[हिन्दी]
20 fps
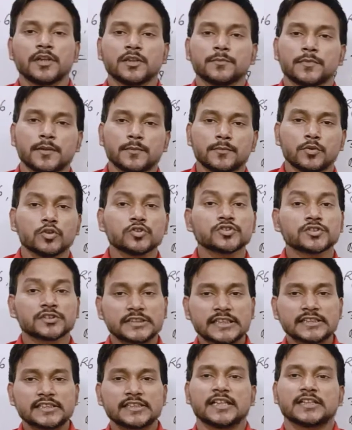नंबर हम लोग
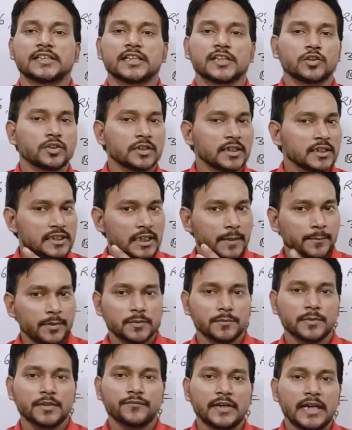सिक्स देखते हैं क्योंकि एग्जाम्पल
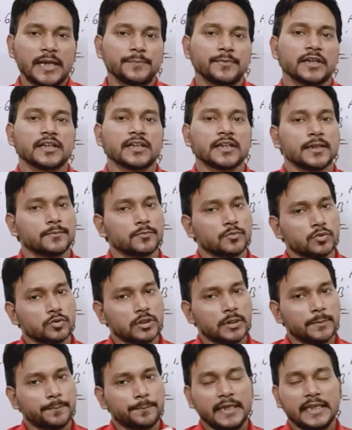नंबर फाइव तक हम लोगों ने
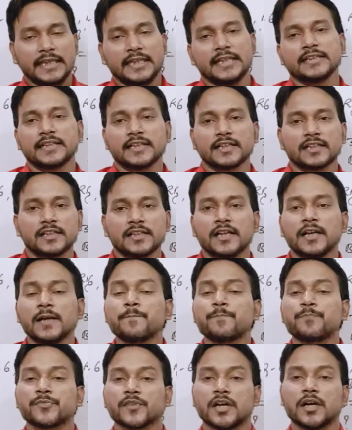पहले ही देख लिया है
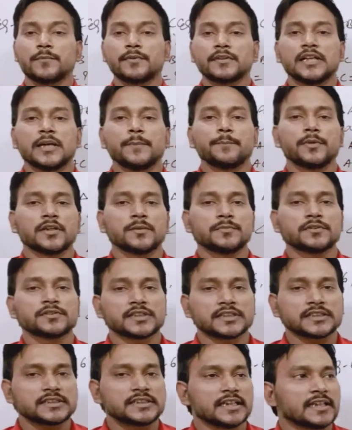अब एग्जाम्पल नंबर
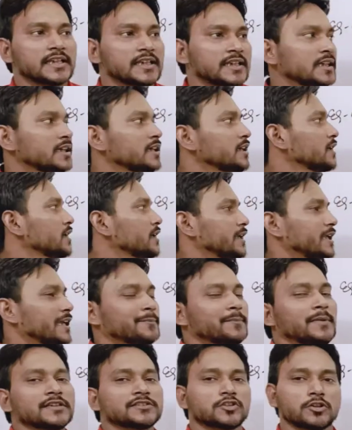सिक्स देखेंगे एक
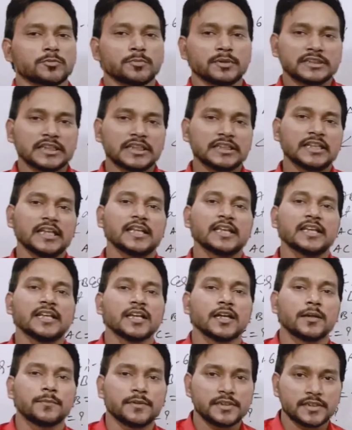बात और बता दें कि
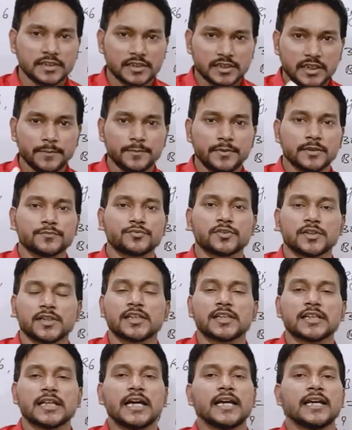अभी जितना भी हम सीरीज
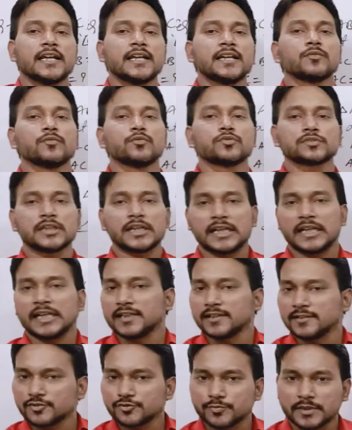लाए हैं वो सारा
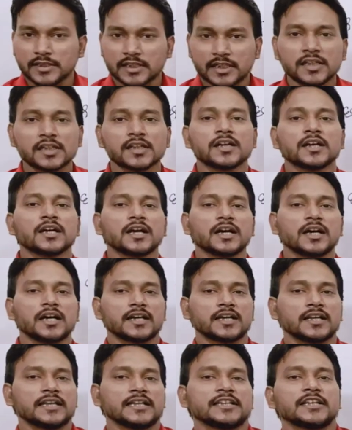इंग्लिश में है अगर
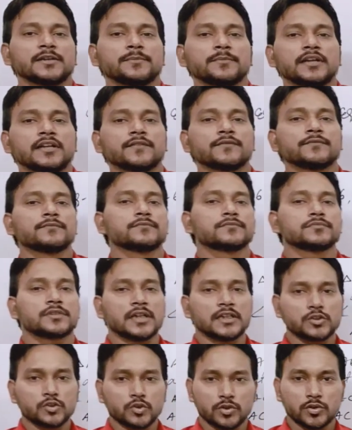हिंदी मीडियम का
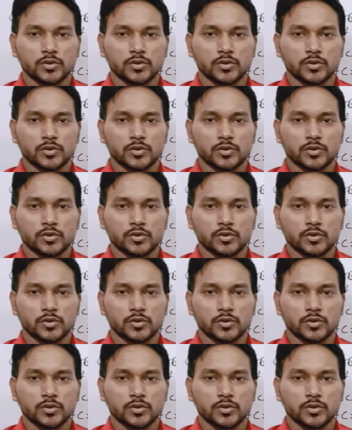जो